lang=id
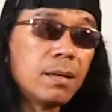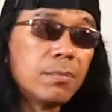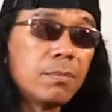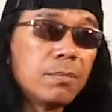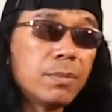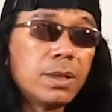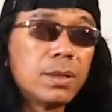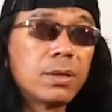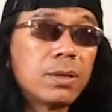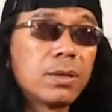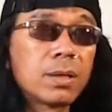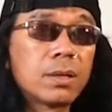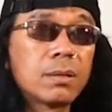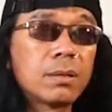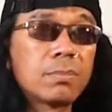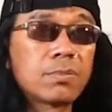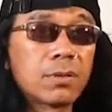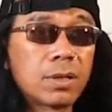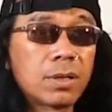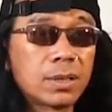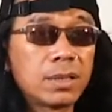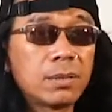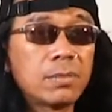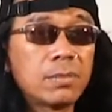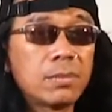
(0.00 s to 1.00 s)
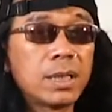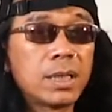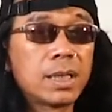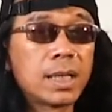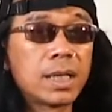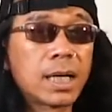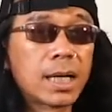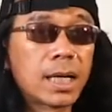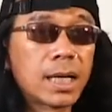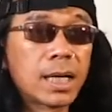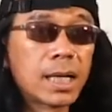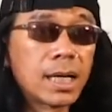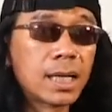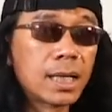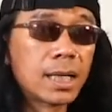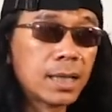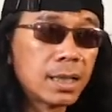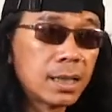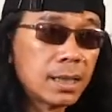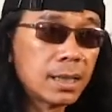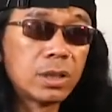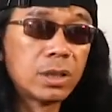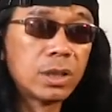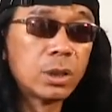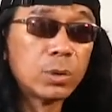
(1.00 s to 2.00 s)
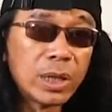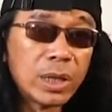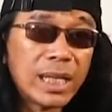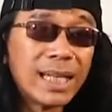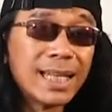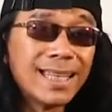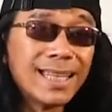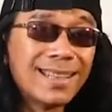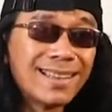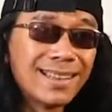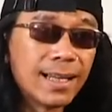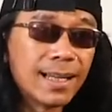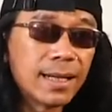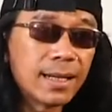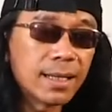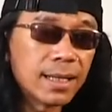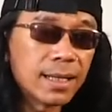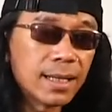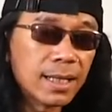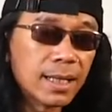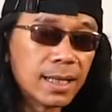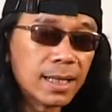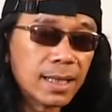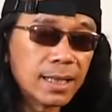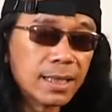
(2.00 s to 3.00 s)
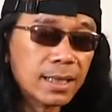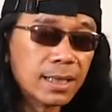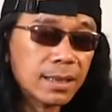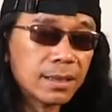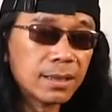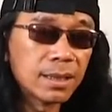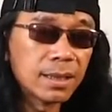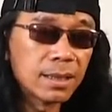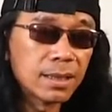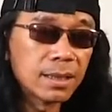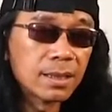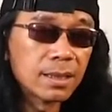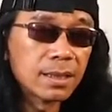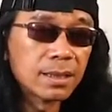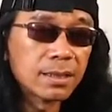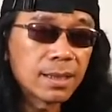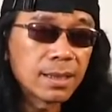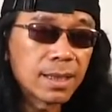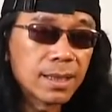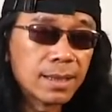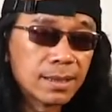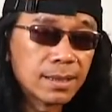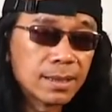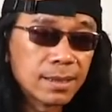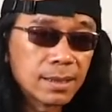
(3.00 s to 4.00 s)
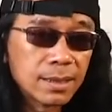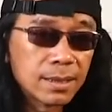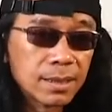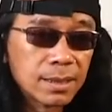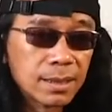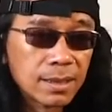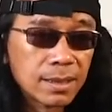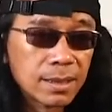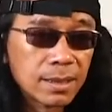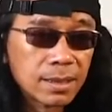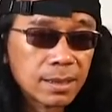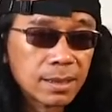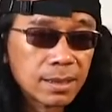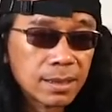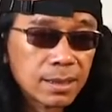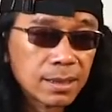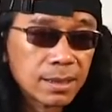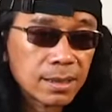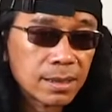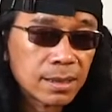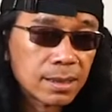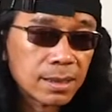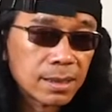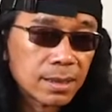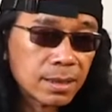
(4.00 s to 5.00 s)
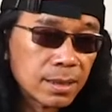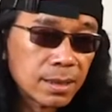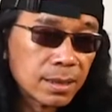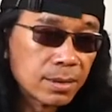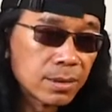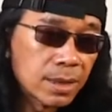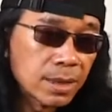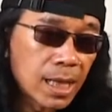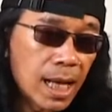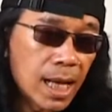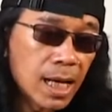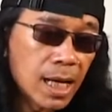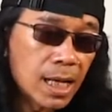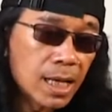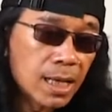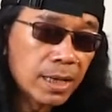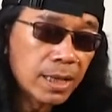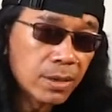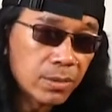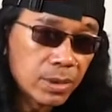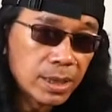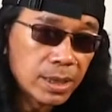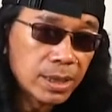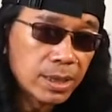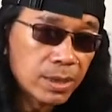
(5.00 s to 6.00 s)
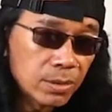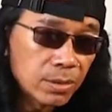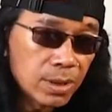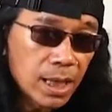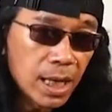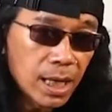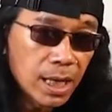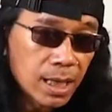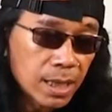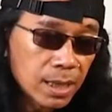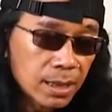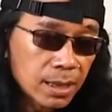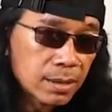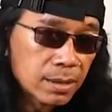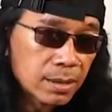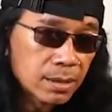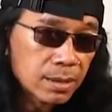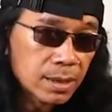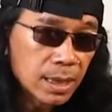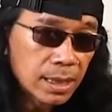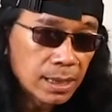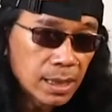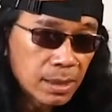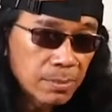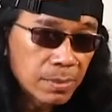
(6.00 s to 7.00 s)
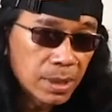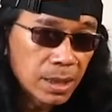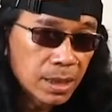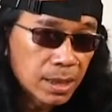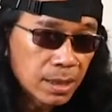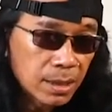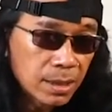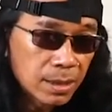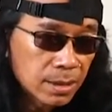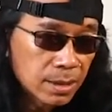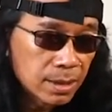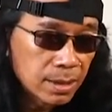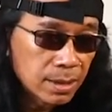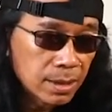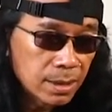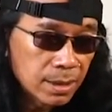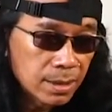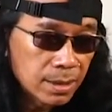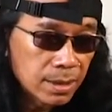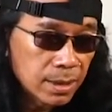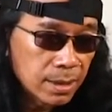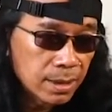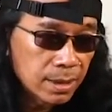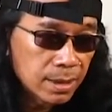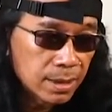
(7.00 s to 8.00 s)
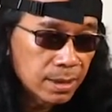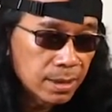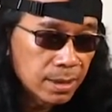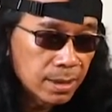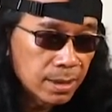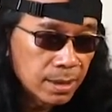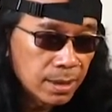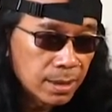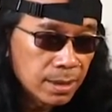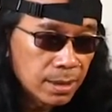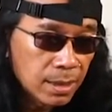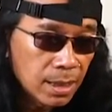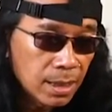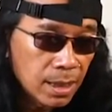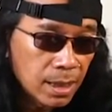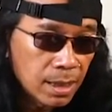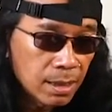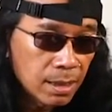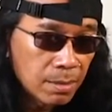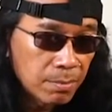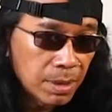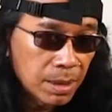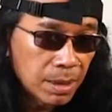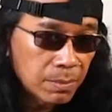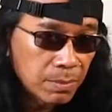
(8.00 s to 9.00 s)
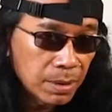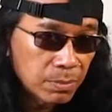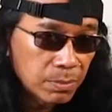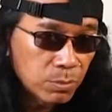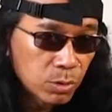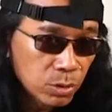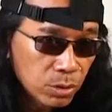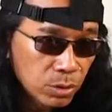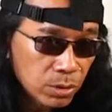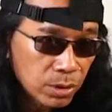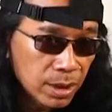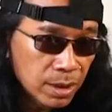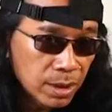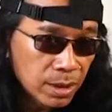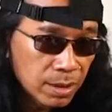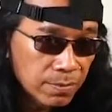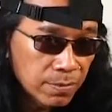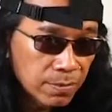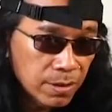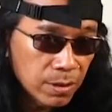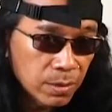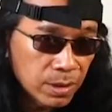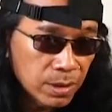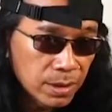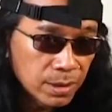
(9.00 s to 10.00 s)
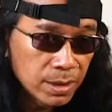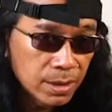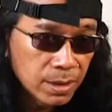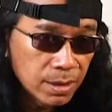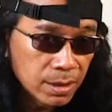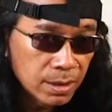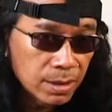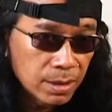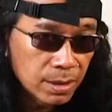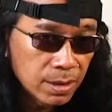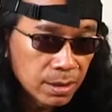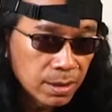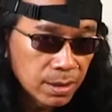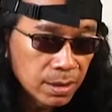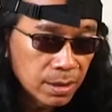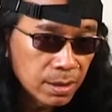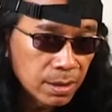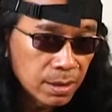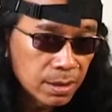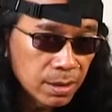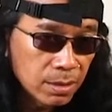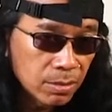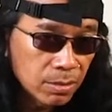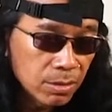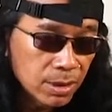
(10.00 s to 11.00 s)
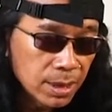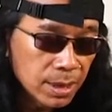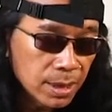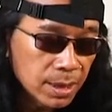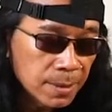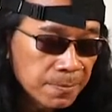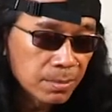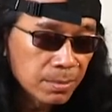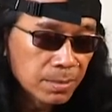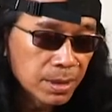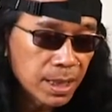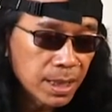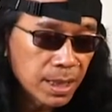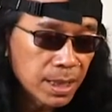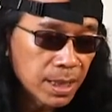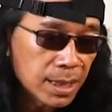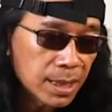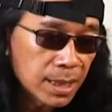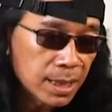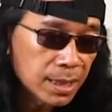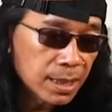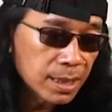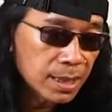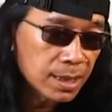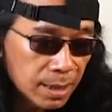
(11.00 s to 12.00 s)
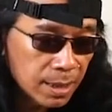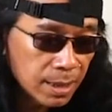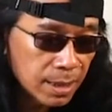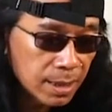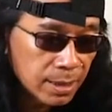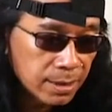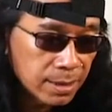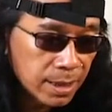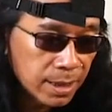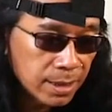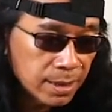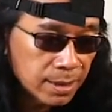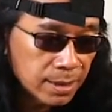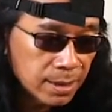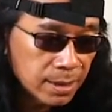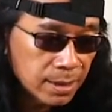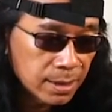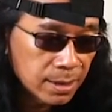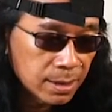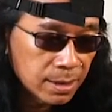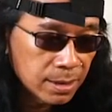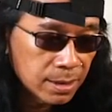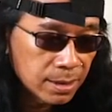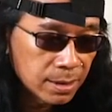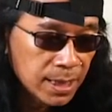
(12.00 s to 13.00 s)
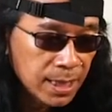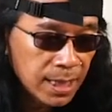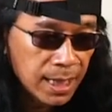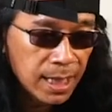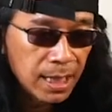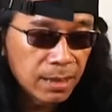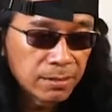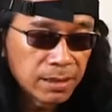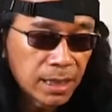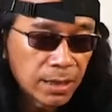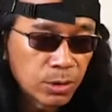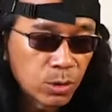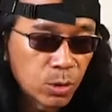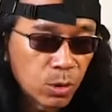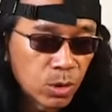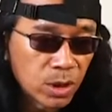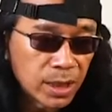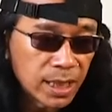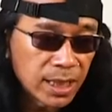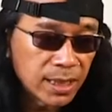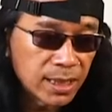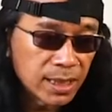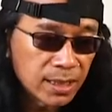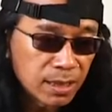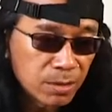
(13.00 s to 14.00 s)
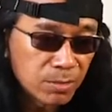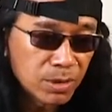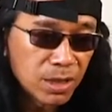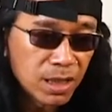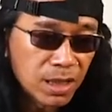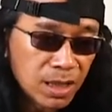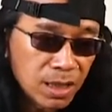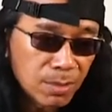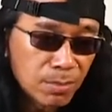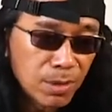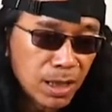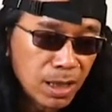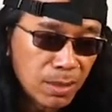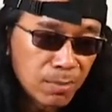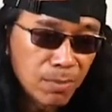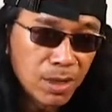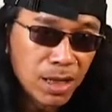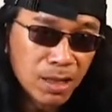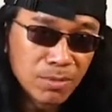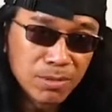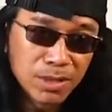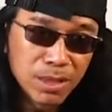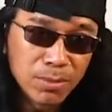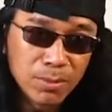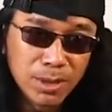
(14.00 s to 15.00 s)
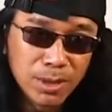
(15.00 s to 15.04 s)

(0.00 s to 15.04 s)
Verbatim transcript: minor approximate karena tuning gitar dengan alat in, uh, tradisional uh, itu enggak Indonesia itu enggak enggak eh, sama eh, gitar ini di eh, empat 440 ya frekuensi tuningnya. Sementara alat, alat alat tradisional di dalam satu orkes aja bisa belang-belang bisa